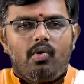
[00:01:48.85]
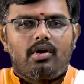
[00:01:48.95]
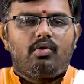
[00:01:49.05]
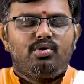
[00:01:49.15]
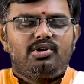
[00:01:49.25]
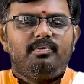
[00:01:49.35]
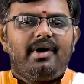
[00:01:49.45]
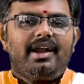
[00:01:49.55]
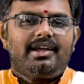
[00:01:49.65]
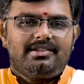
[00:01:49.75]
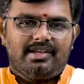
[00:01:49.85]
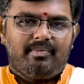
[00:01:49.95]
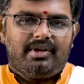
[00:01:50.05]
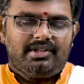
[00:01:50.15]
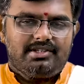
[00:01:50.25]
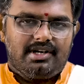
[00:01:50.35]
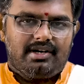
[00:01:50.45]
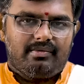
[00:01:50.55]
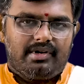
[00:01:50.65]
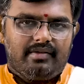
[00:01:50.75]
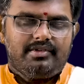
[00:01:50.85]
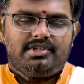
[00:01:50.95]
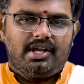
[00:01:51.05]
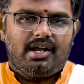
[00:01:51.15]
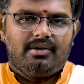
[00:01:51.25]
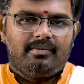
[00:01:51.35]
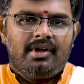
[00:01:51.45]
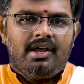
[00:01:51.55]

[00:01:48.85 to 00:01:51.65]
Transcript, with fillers: ఒక కుటుంబానికి సంబంధించినటువంటి విషయాలు